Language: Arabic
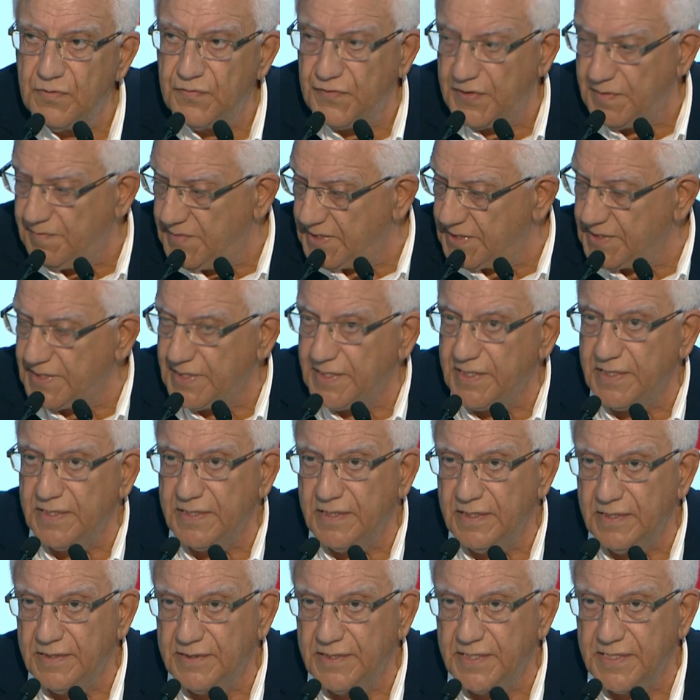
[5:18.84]
وفما زاد
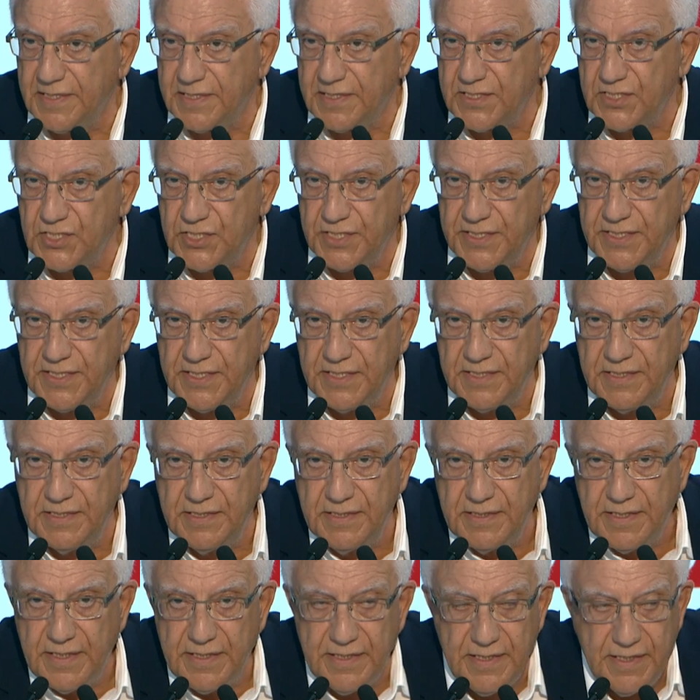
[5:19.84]
الطريق الجديد
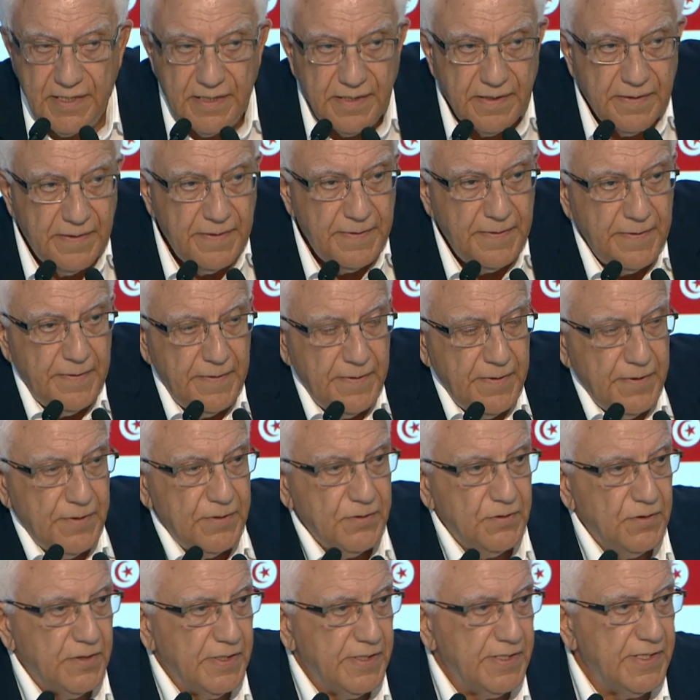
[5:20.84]
كذلك
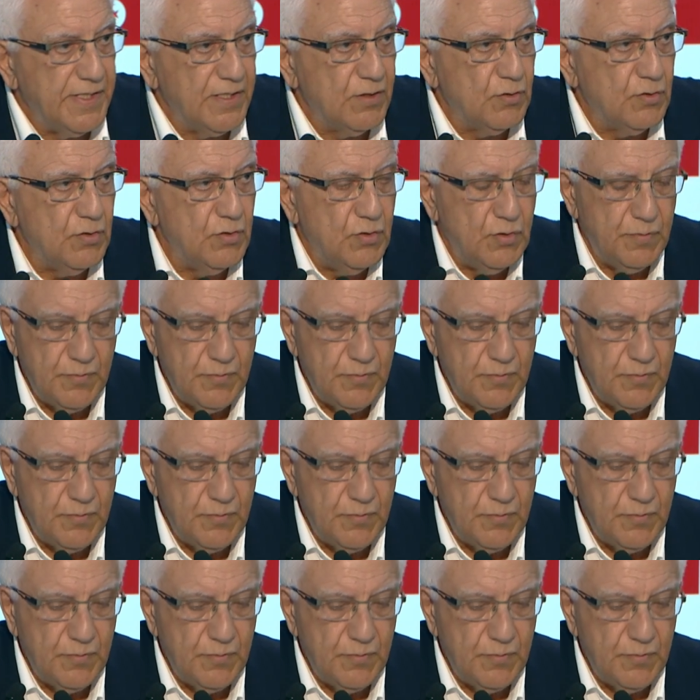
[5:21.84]
دونك هذا الكل